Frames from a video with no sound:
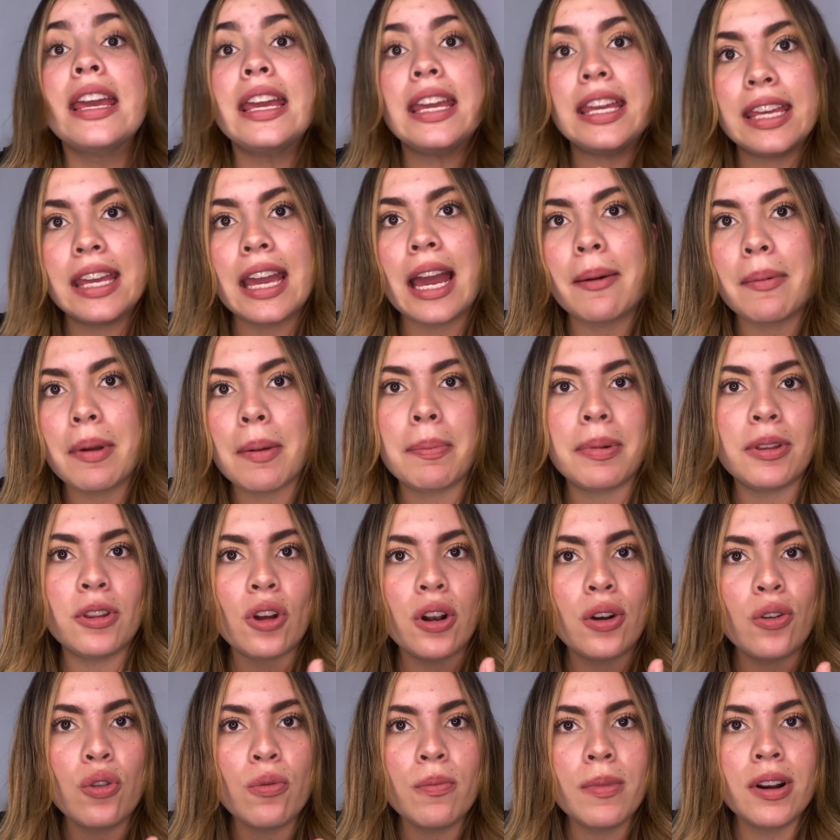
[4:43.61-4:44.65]
Y ya me
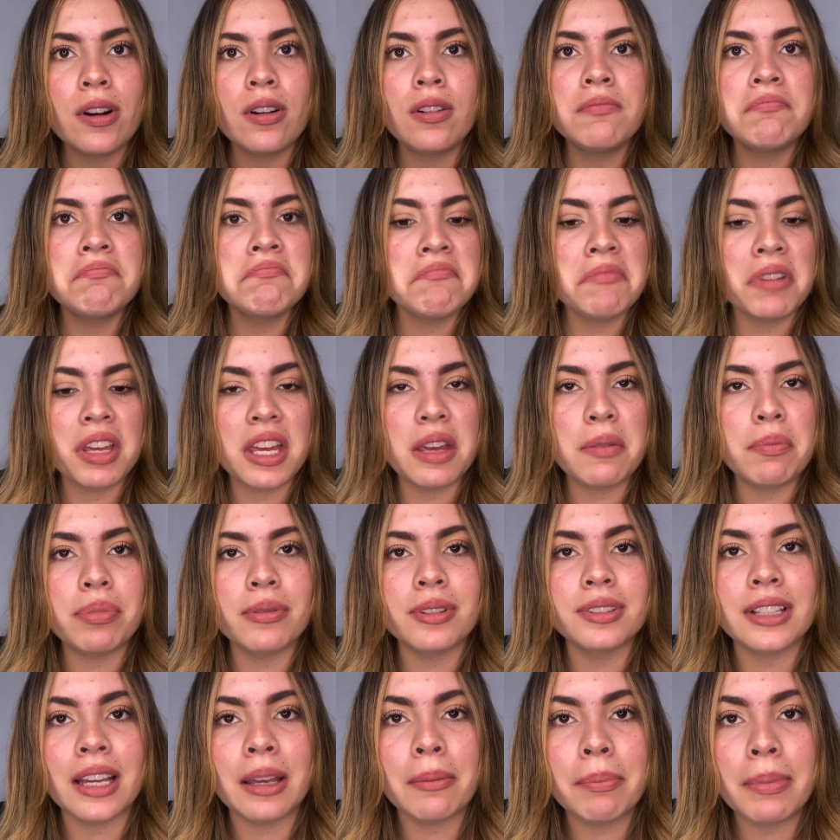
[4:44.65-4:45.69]
pidió el número y
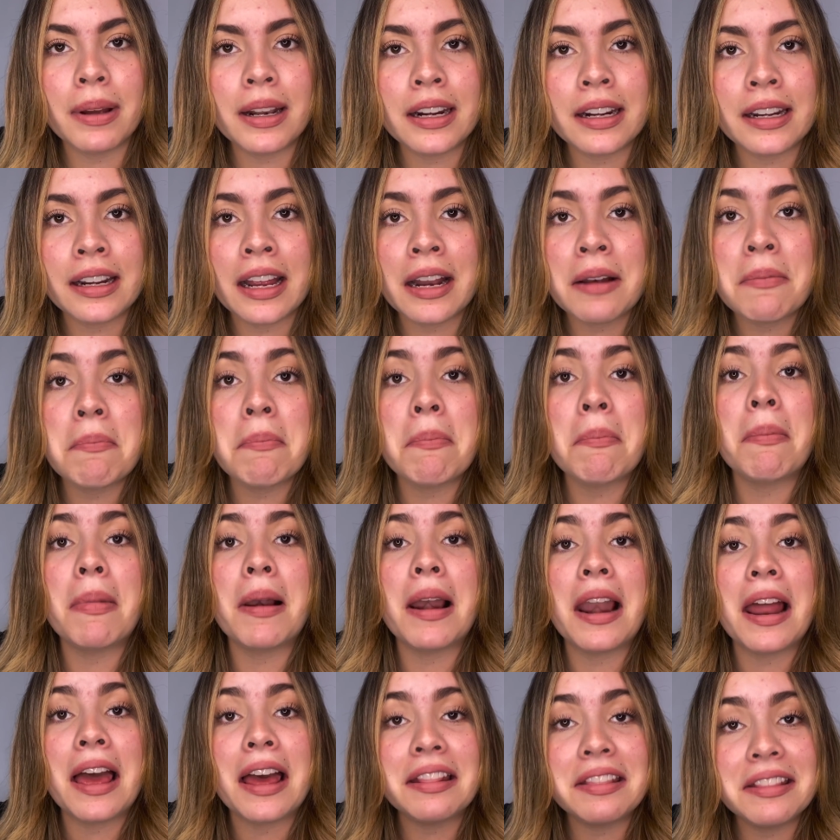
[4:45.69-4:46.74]
pues ahí para el real,
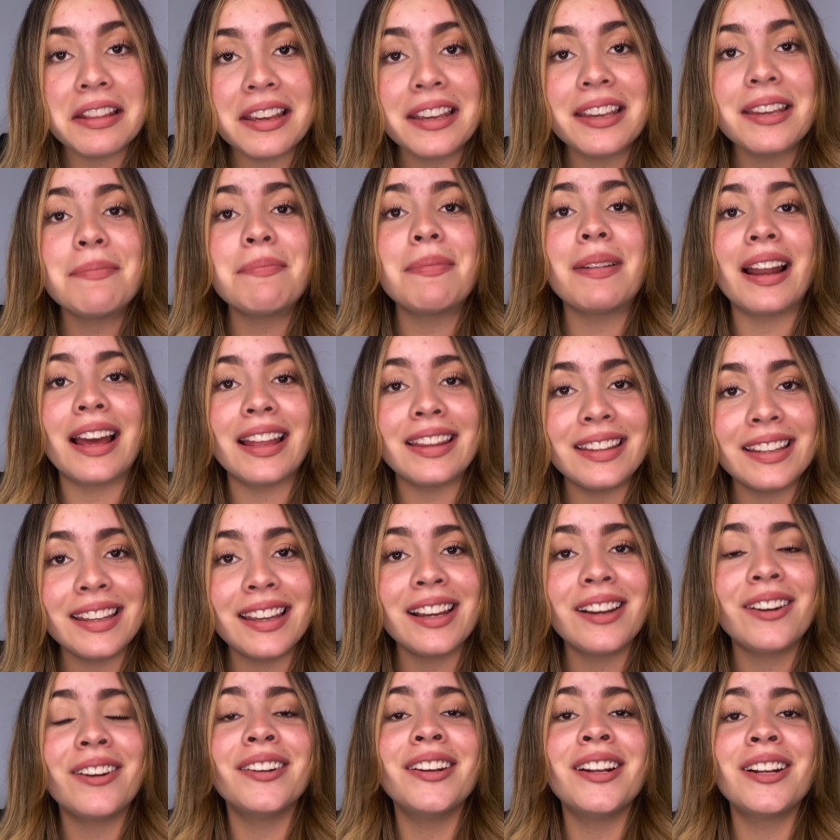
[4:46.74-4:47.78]
plática y
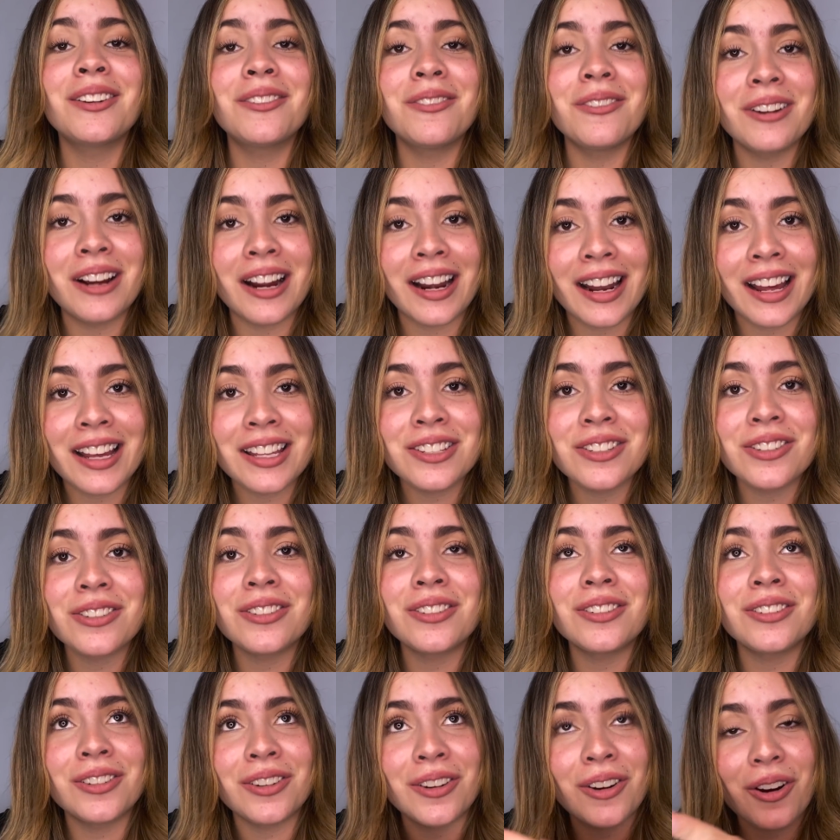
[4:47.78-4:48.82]
plática con el
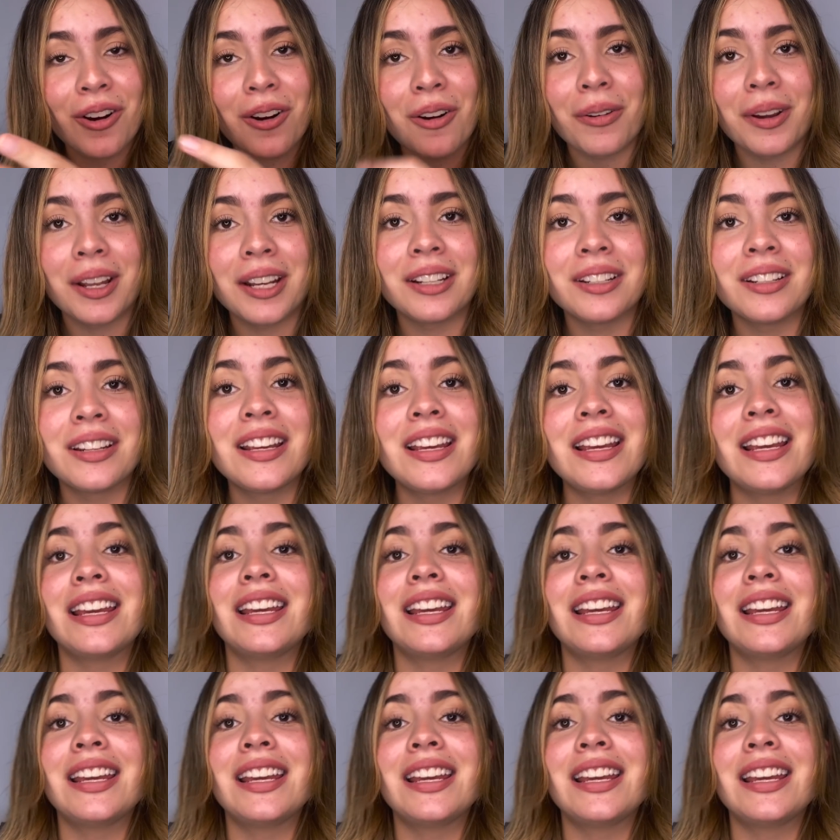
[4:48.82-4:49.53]
cucaracho joven.